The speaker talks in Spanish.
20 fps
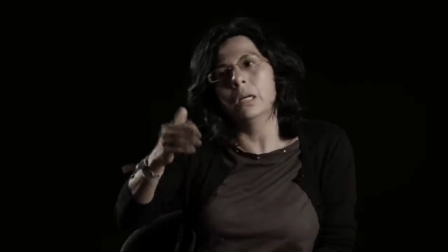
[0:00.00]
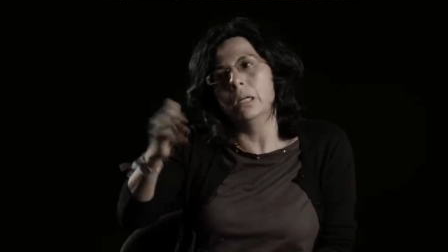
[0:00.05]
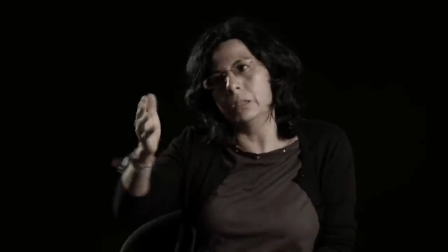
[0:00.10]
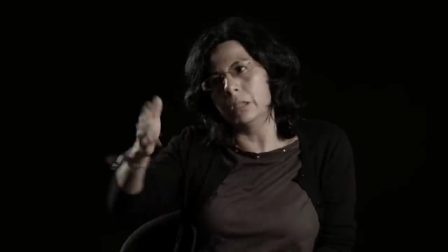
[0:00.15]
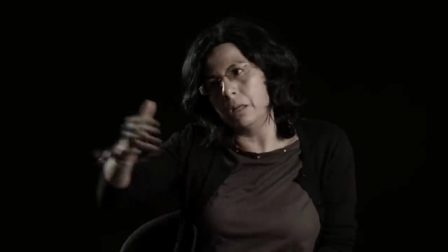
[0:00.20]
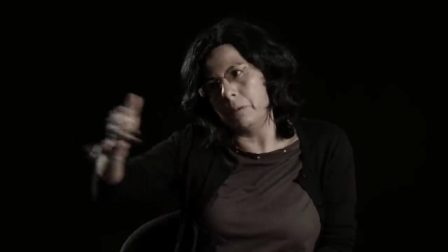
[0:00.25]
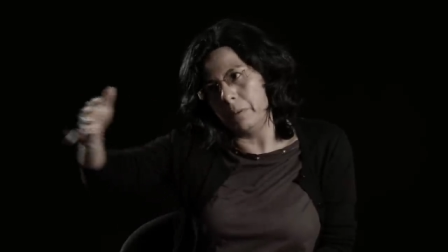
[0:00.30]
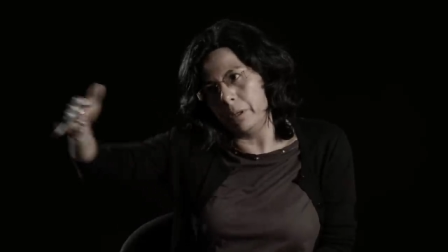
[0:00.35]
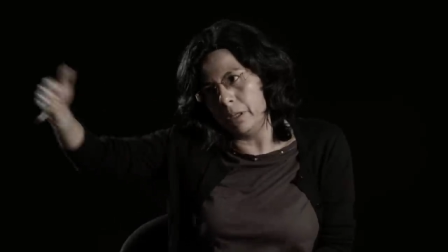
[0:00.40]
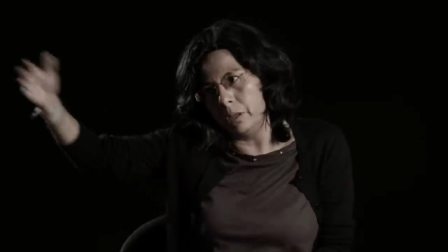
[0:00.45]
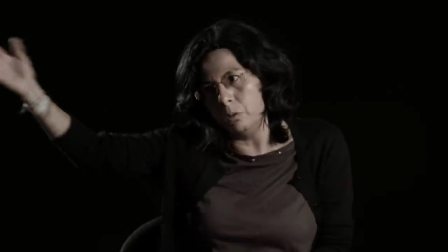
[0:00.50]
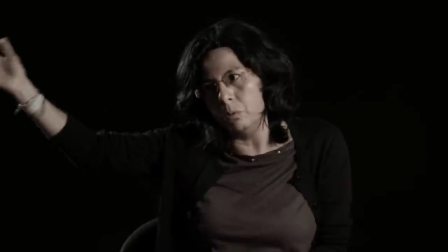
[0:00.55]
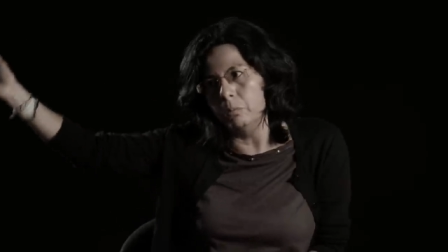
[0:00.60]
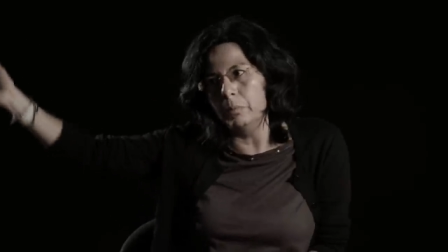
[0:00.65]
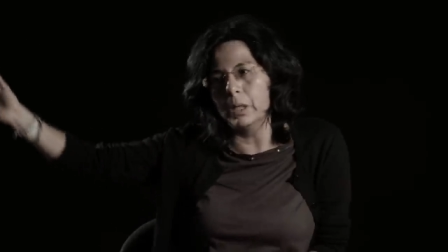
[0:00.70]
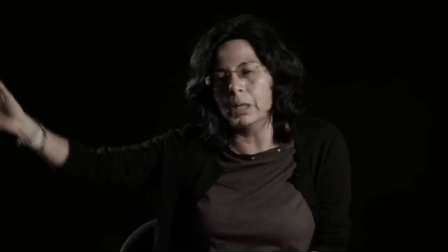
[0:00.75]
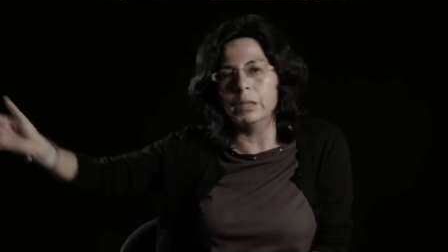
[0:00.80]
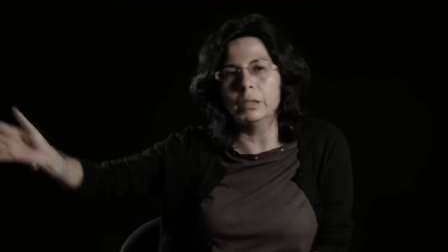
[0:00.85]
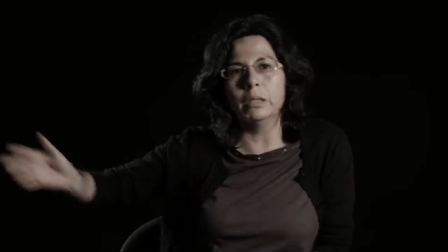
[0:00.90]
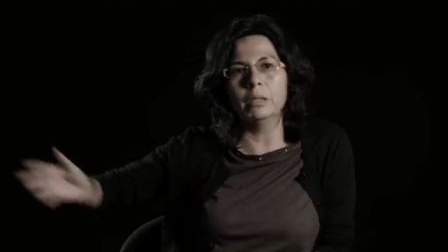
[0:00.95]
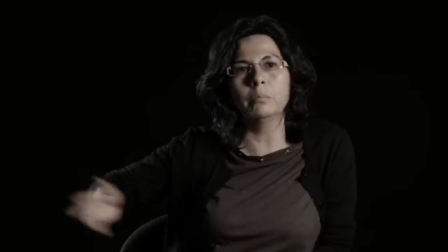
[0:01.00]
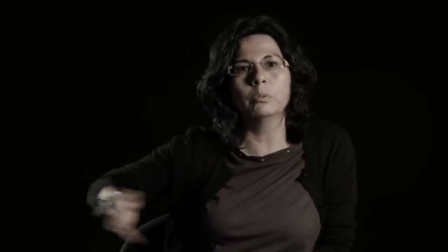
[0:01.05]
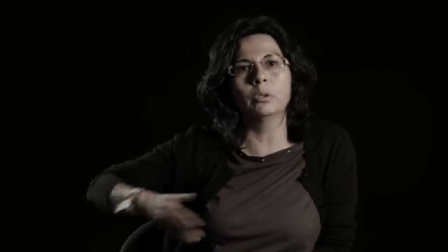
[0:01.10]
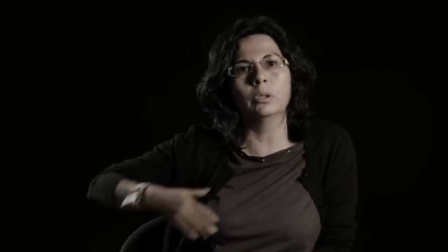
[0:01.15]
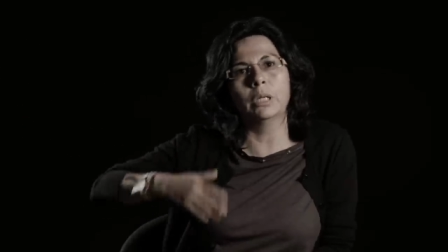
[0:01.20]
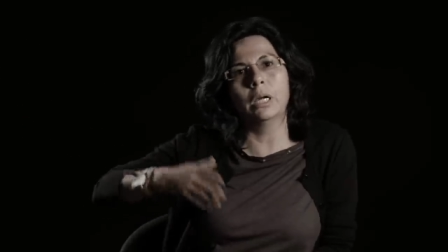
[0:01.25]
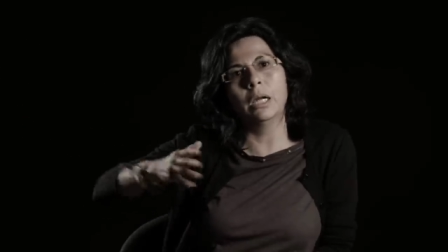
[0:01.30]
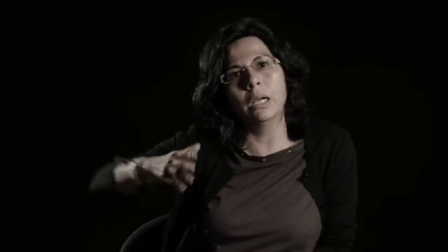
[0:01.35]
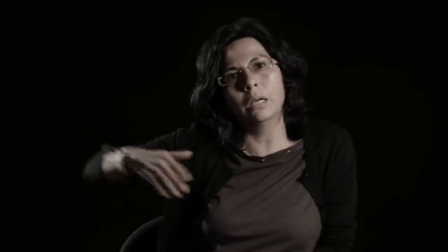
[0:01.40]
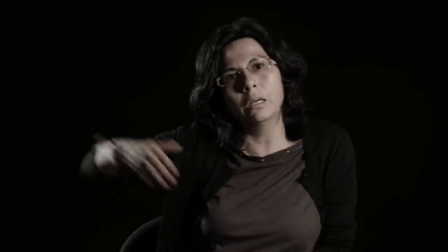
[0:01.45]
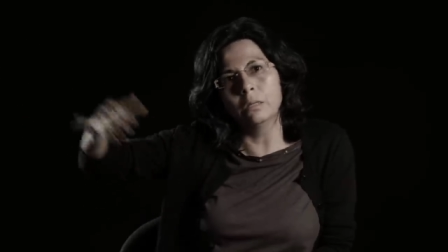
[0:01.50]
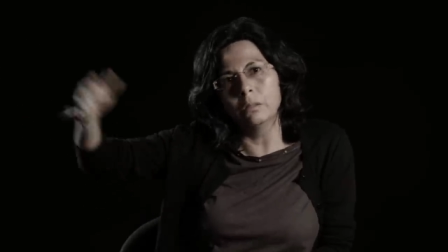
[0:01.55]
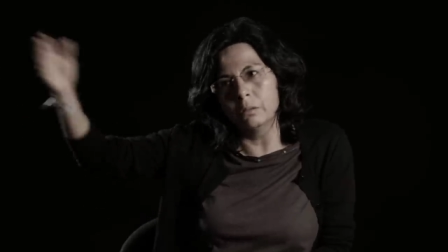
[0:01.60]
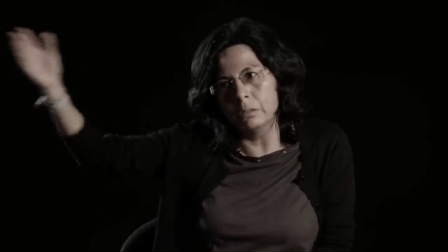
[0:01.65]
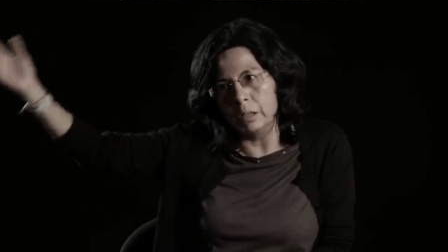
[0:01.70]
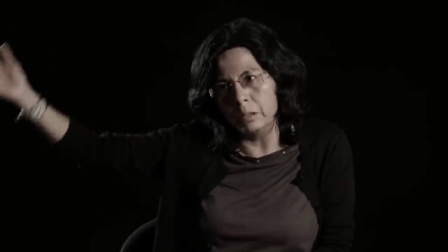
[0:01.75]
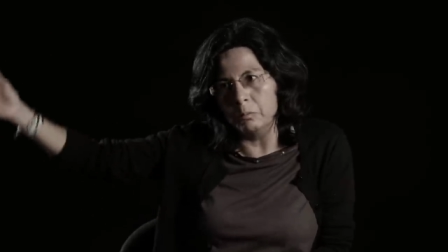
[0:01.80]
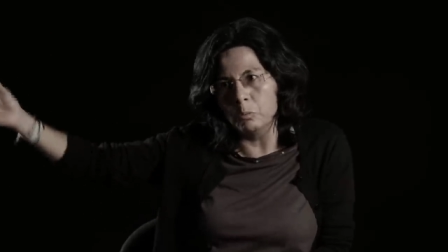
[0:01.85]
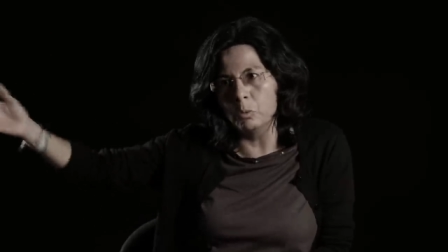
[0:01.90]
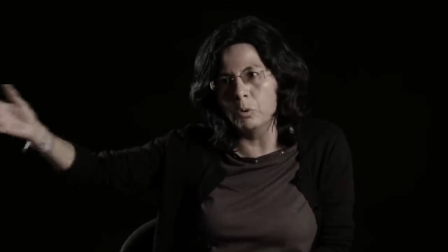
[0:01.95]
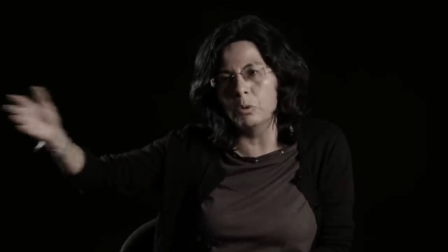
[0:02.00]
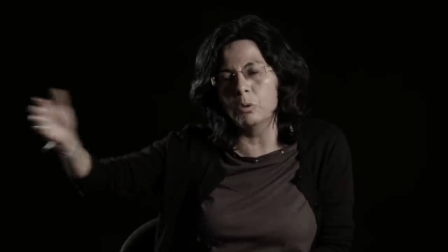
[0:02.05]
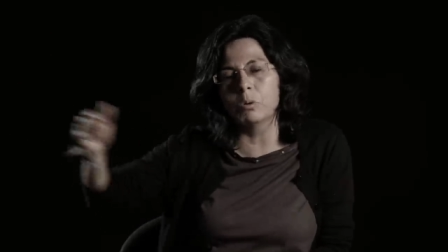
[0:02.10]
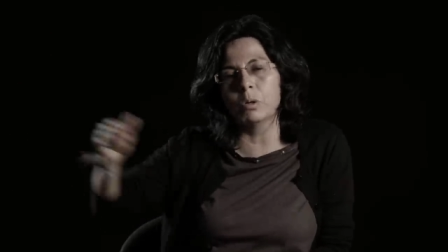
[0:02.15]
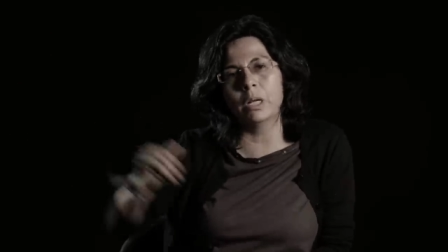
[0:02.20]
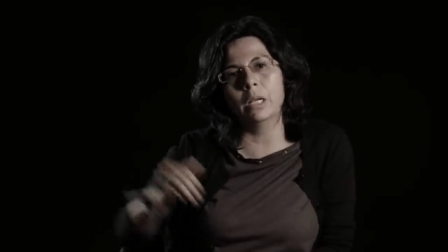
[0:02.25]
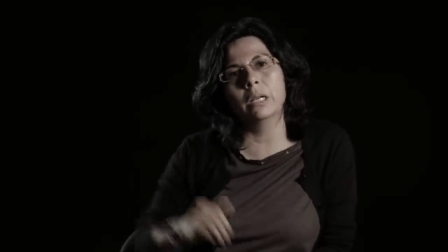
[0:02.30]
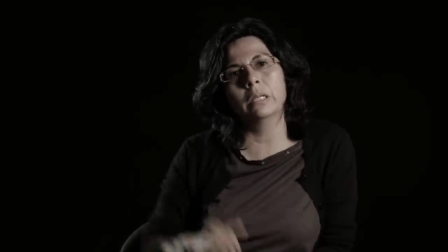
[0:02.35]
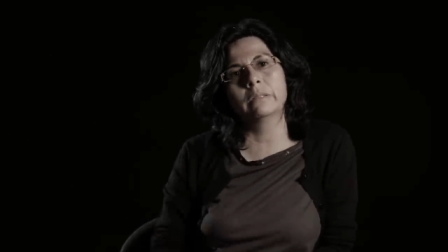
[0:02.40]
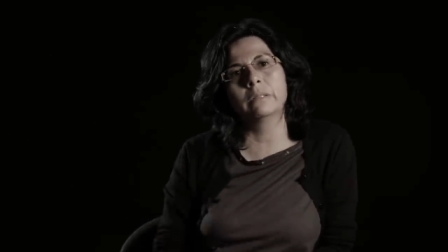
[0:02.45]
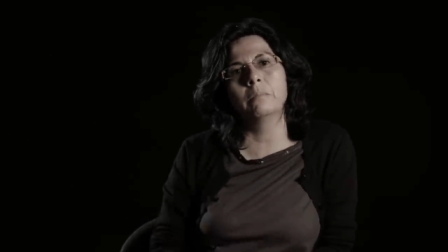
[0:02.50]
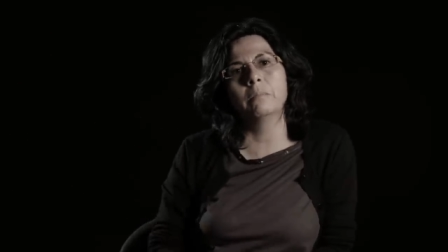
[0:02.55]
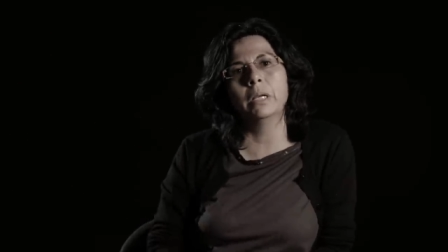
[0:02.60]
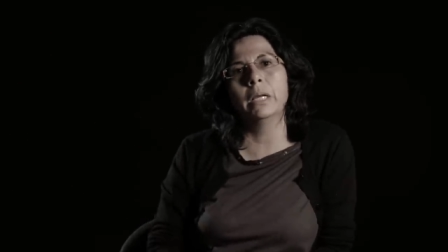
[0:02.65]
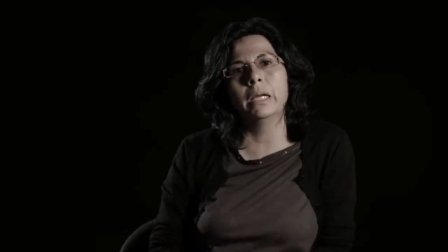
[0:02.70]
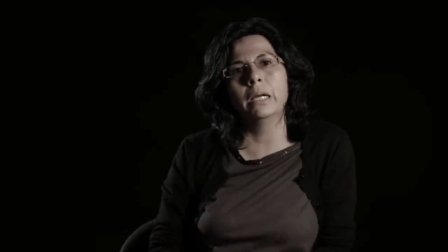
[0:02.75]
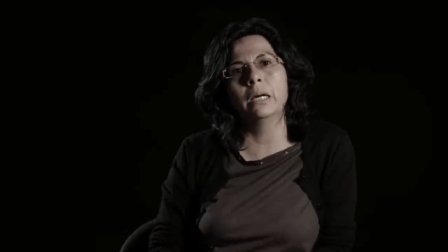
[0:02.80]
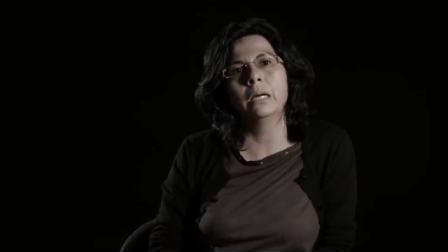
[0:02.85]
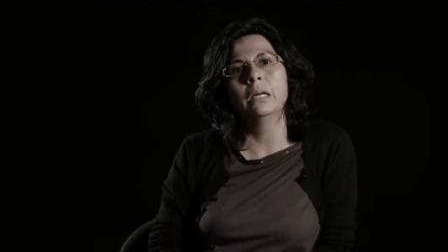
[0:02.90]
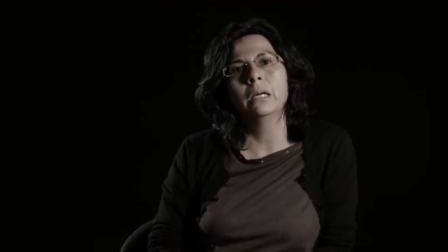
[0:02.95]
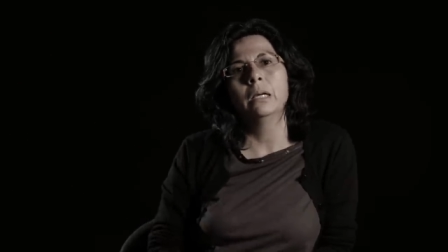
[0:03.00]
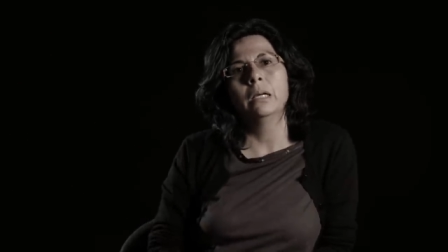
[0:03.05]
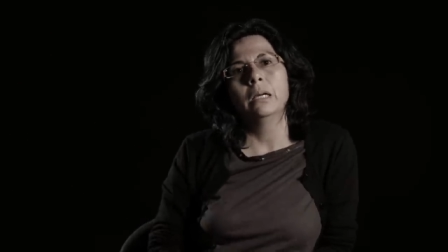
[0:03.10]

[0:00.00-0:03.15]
a través de un mecanismo tal que involucra a la Asamblea,